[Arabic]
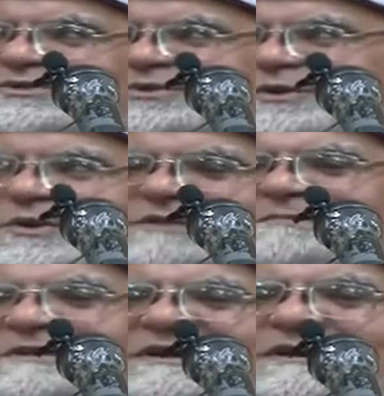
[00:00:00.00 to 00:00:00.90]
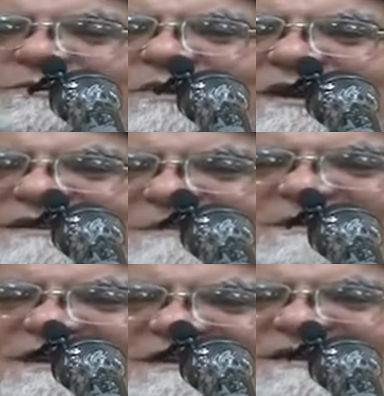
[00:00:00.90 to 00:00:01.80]
دورات مياه
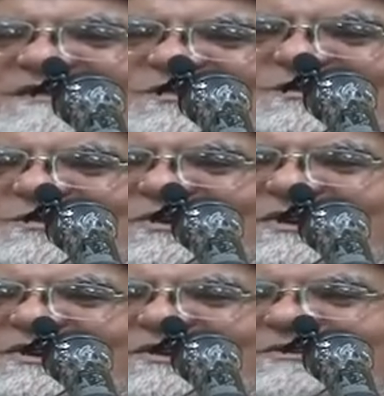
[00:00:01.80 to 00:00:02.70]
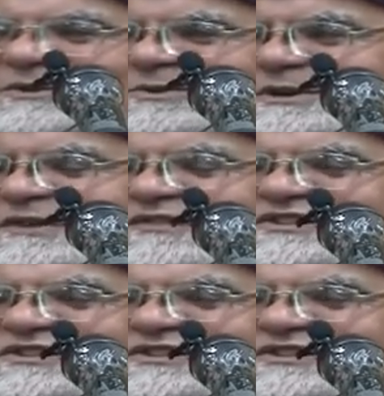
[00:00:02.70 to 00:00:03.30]
وهيعمل على نفسه راح واقف في